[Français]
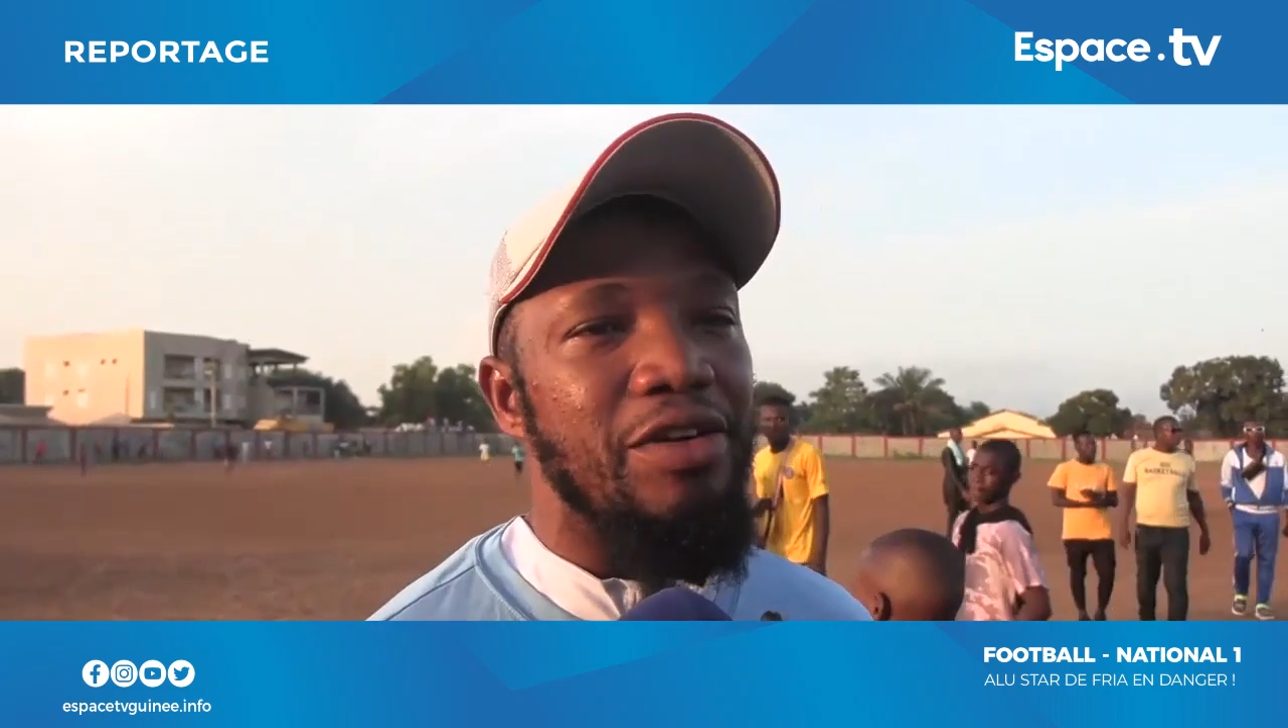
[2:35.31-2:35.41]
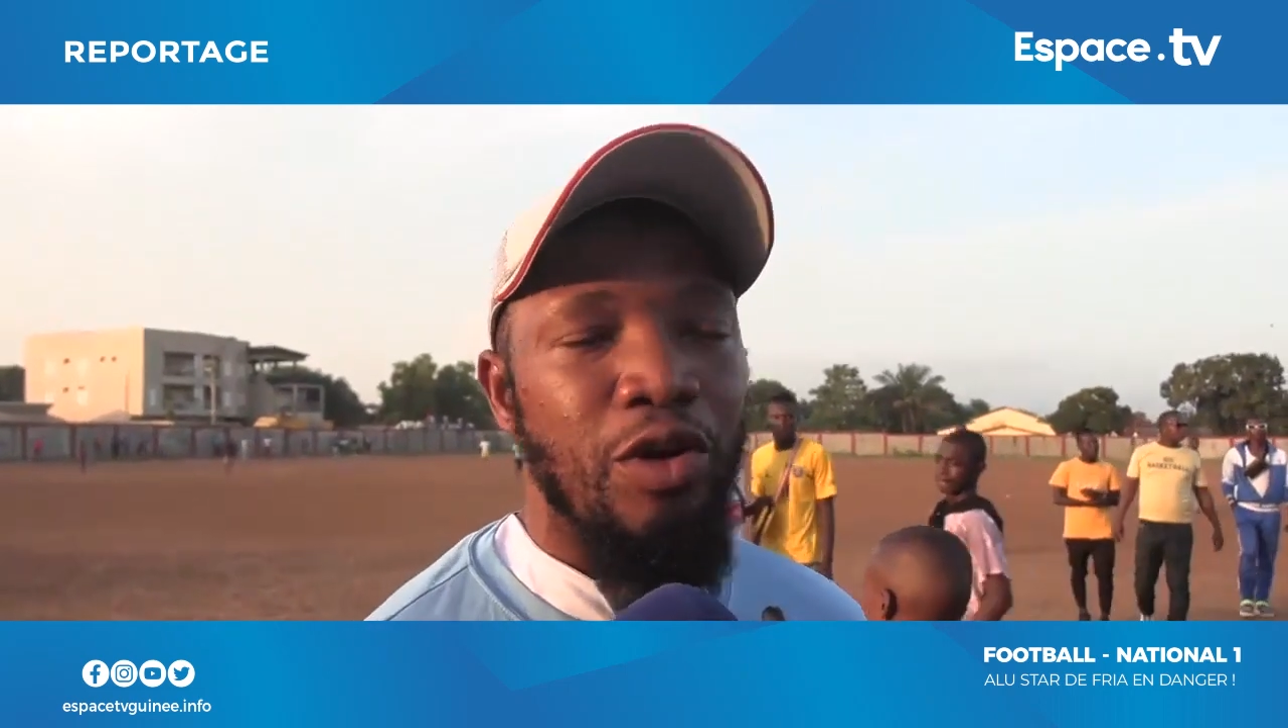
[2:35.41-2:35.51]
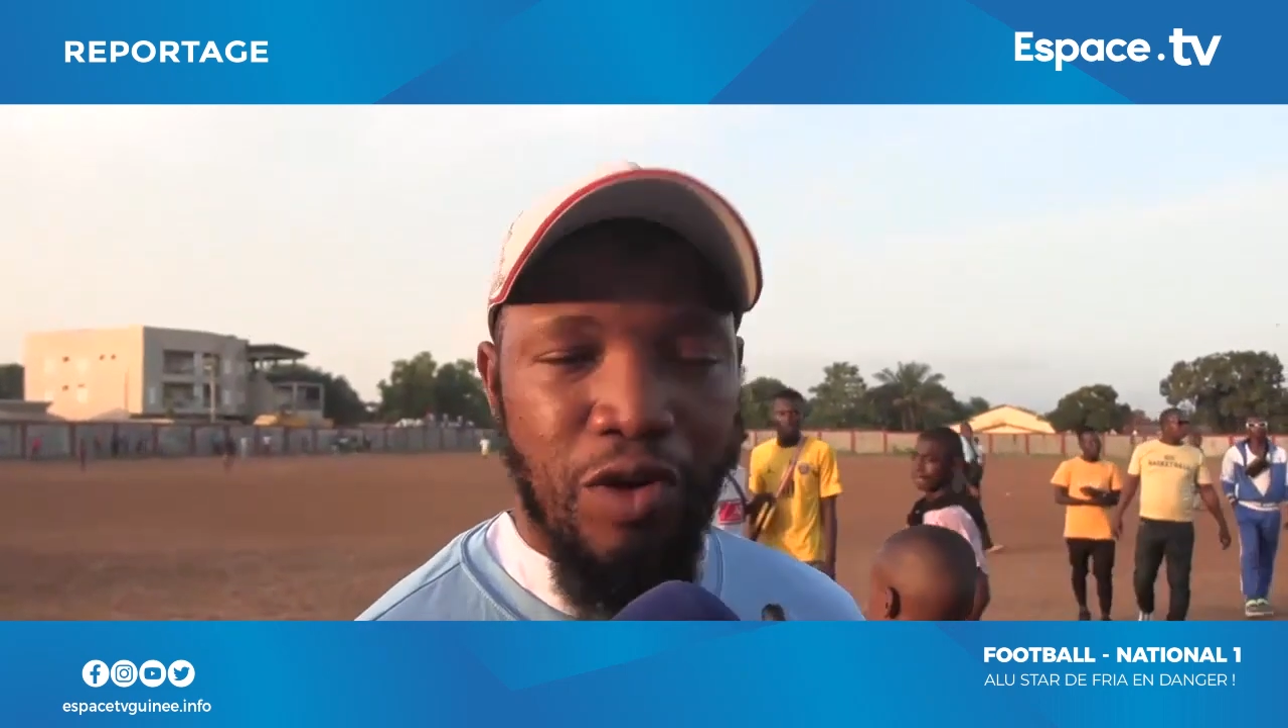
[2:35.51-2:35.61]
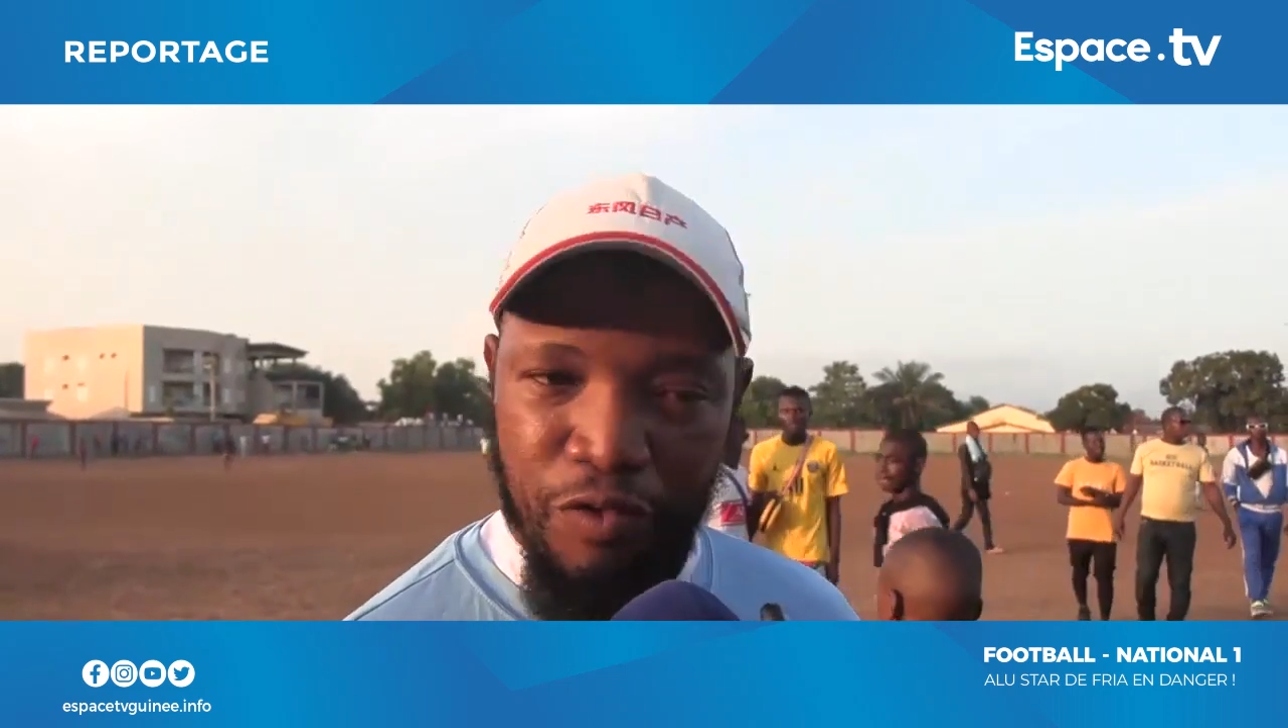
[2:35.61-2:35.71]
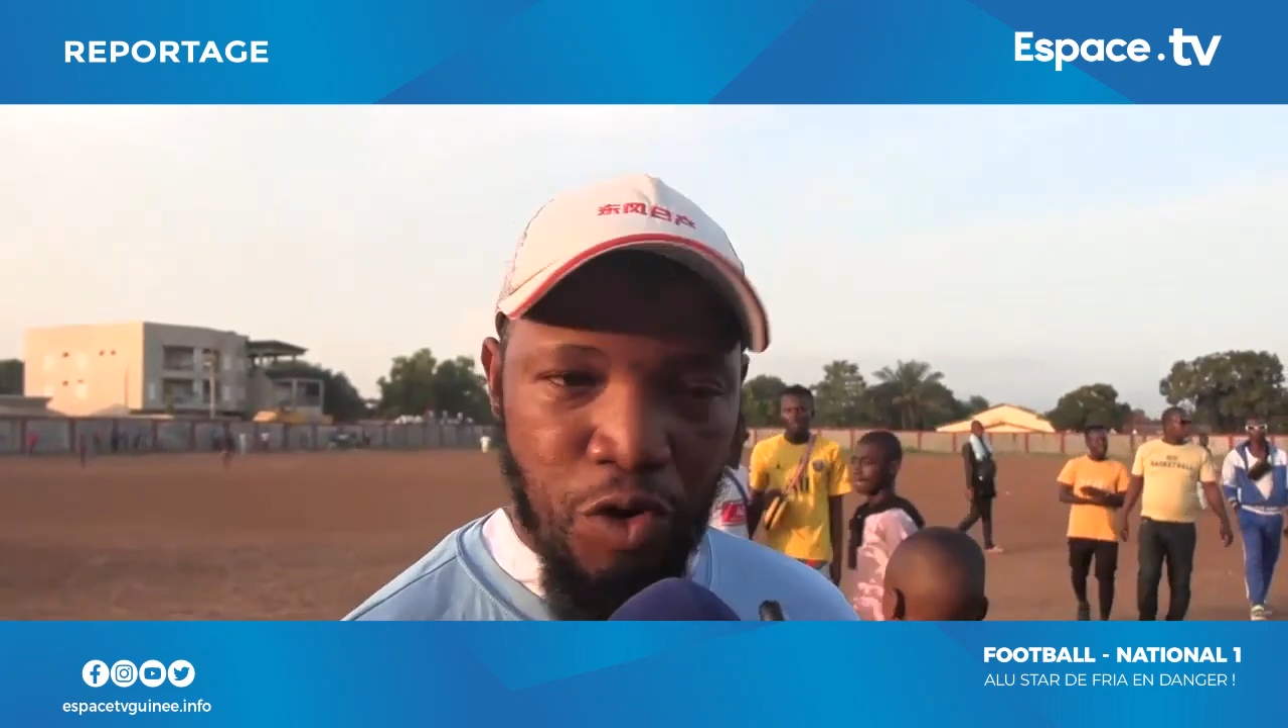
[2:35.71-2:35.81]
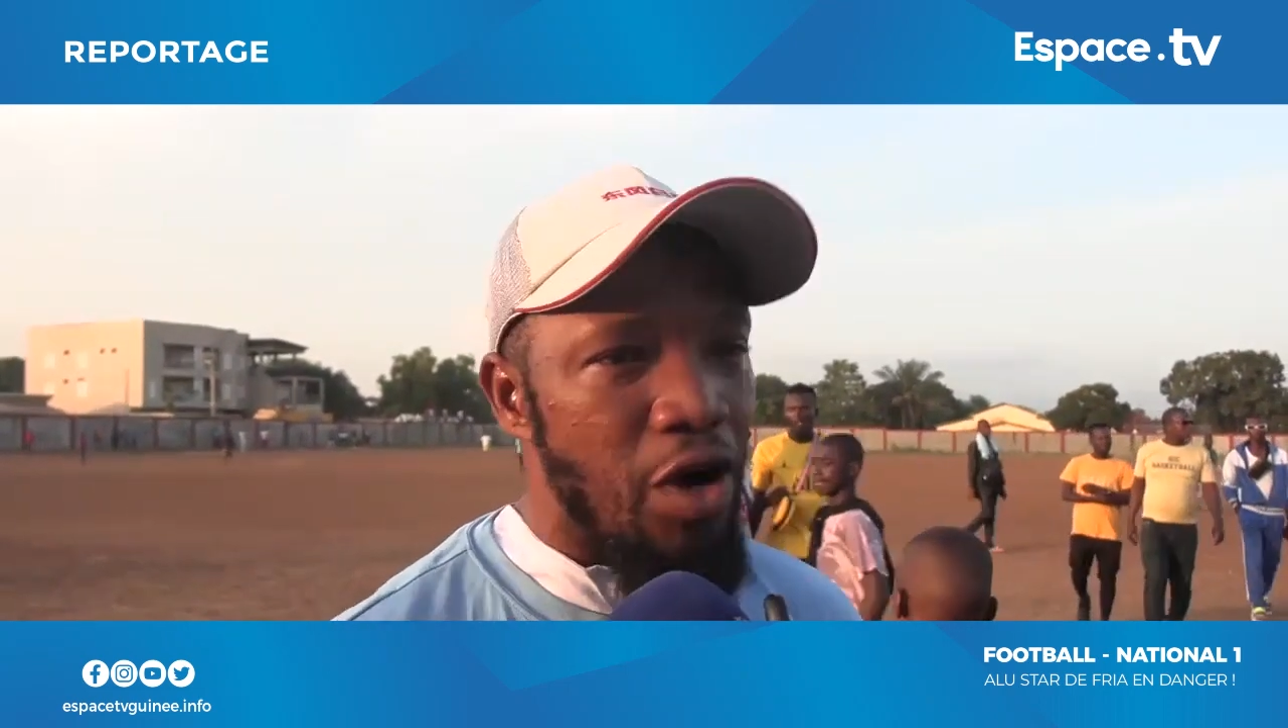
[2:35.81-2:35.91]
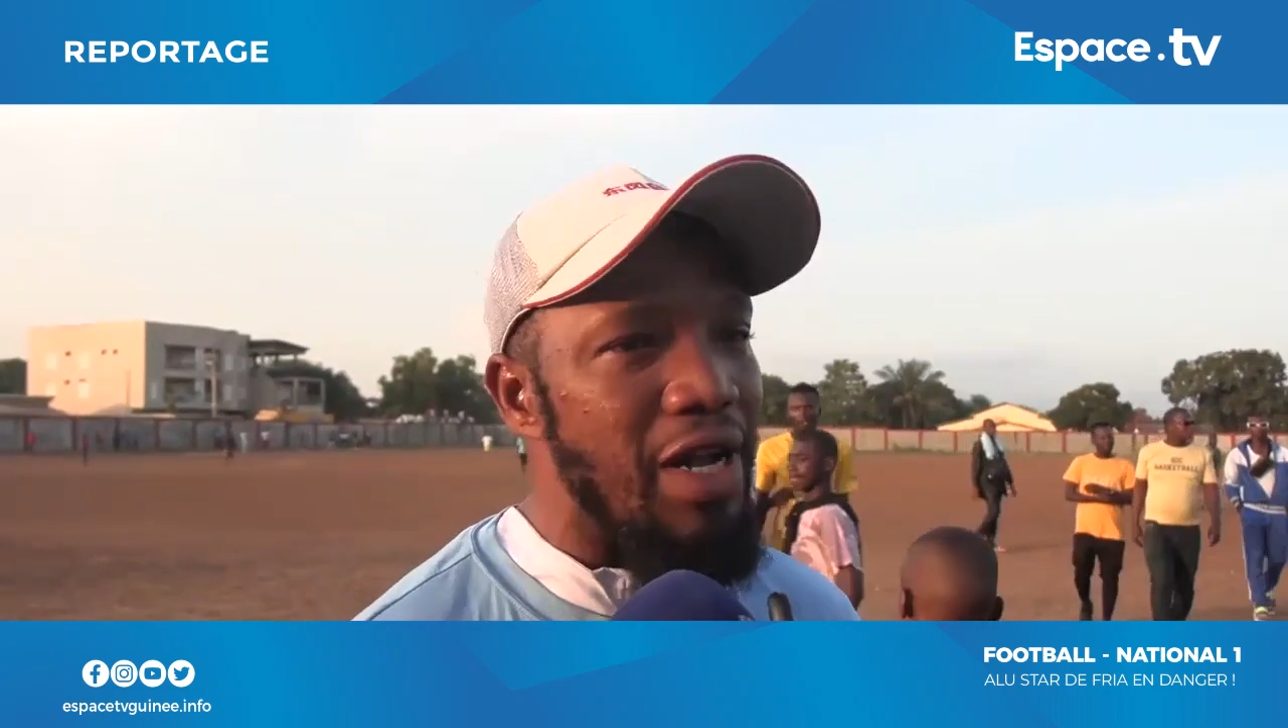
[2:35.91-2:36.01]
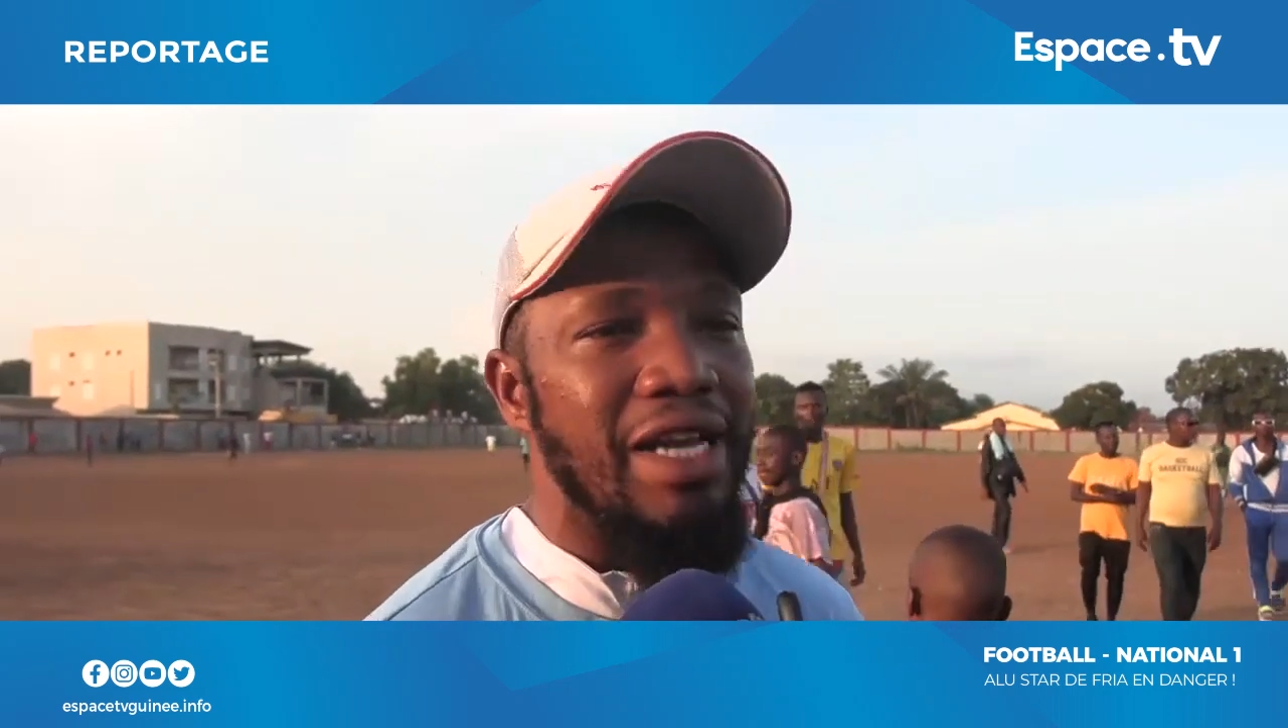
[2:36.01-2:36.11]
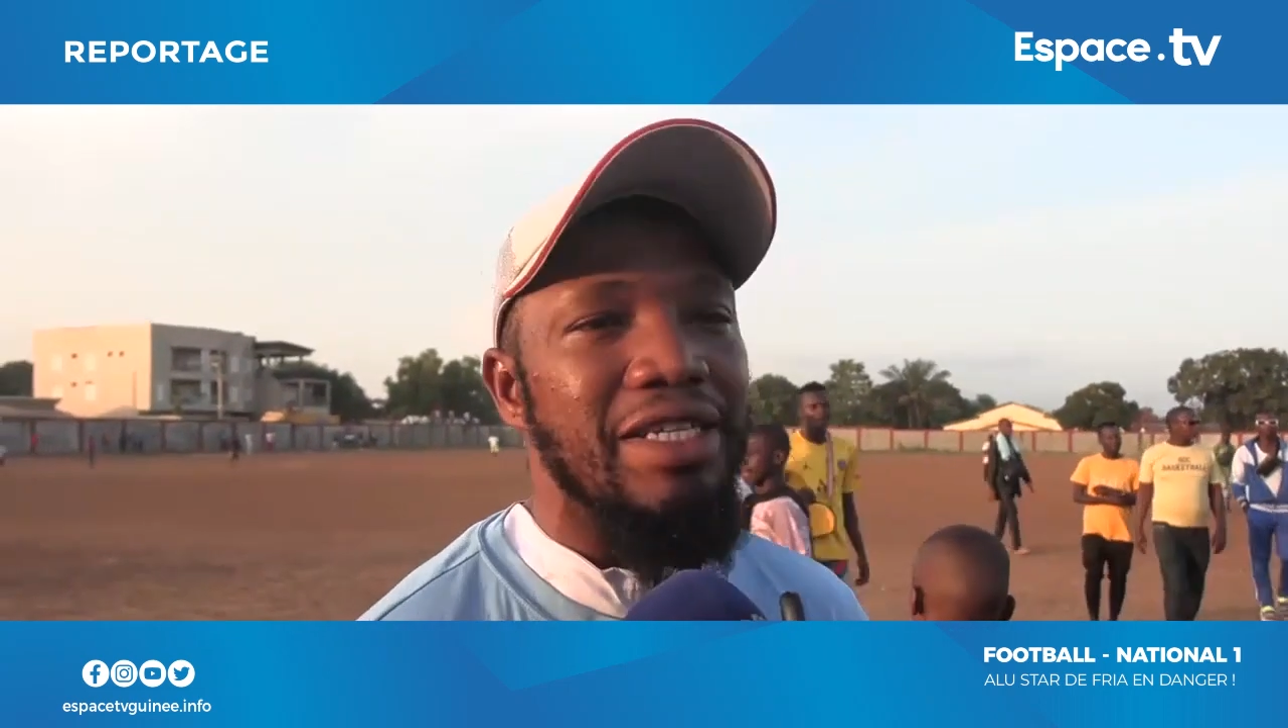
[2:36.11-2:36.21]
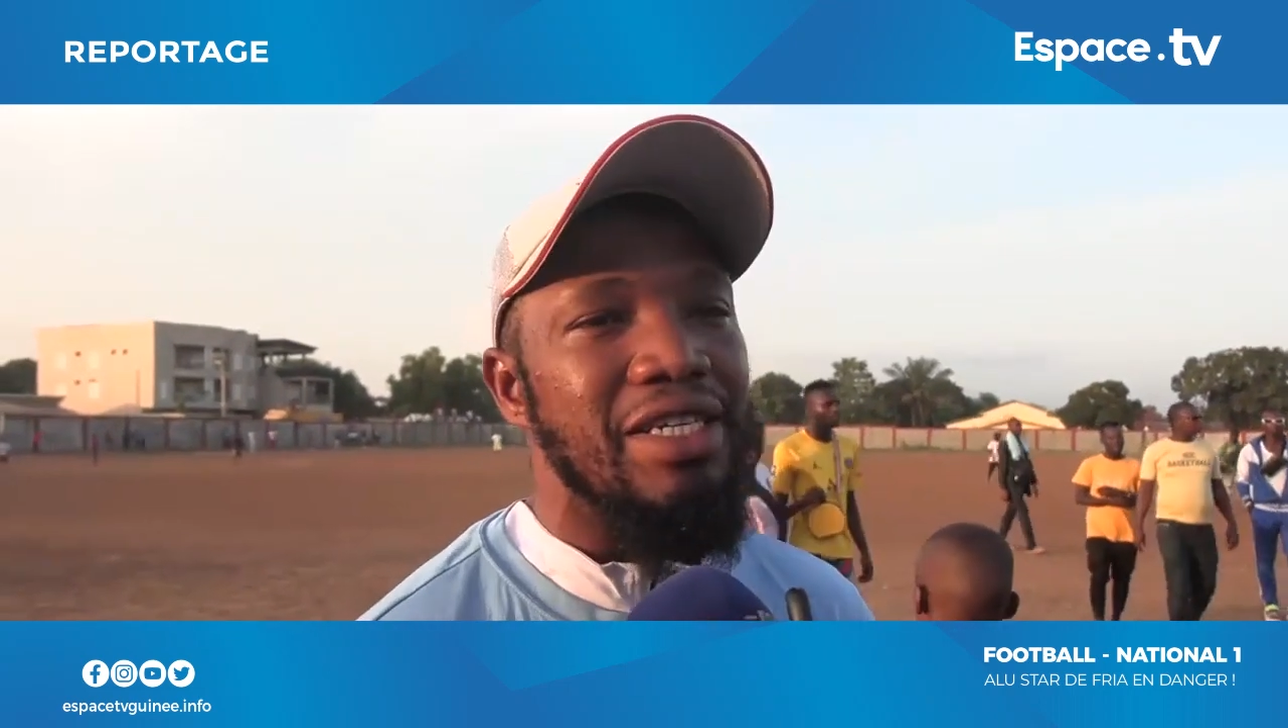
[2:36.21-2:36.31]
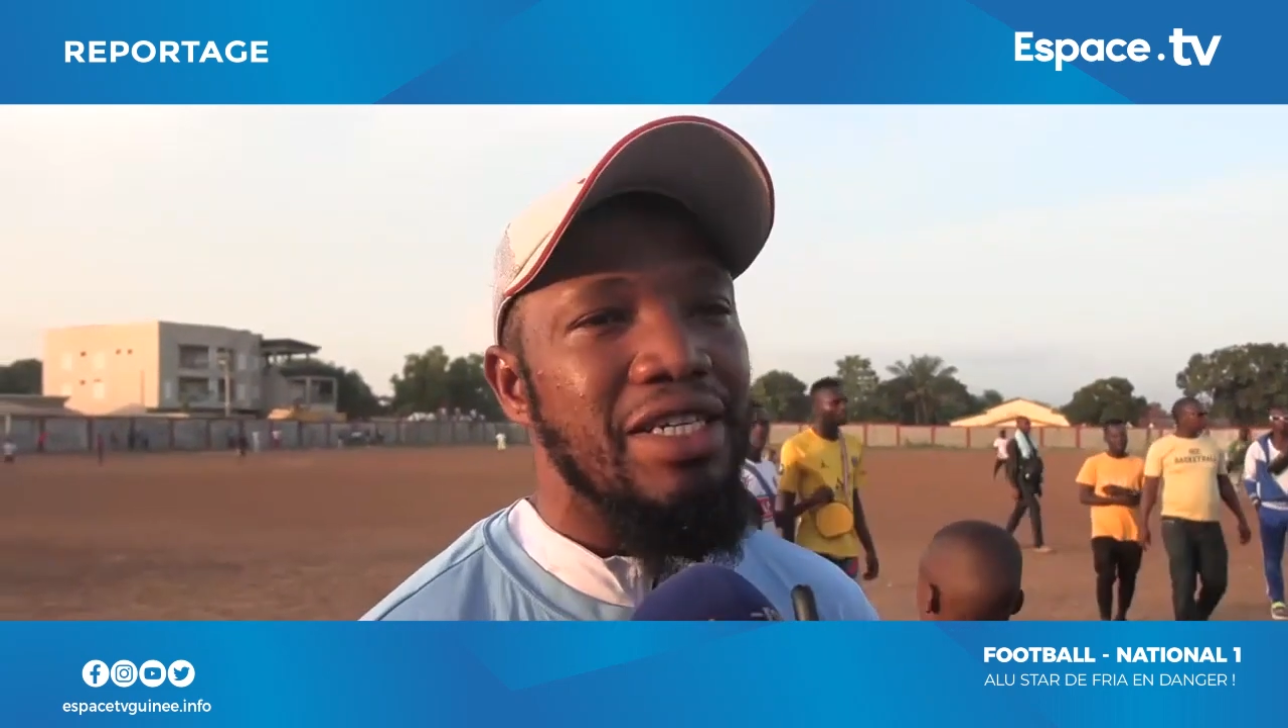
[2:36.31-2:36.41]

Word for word: Donc il faut qu'on gagne.